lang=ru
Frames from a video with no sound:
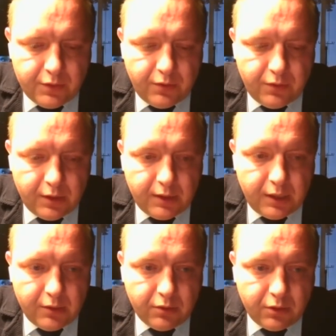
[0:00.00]
Все верно,
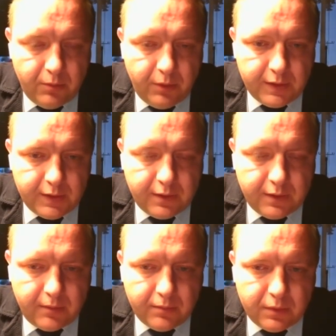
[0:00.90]
да. Ну, кроме
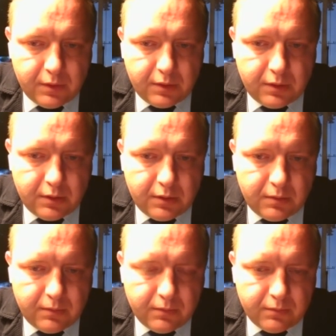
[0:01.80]

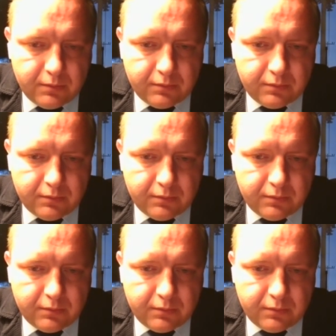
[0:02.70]
этого,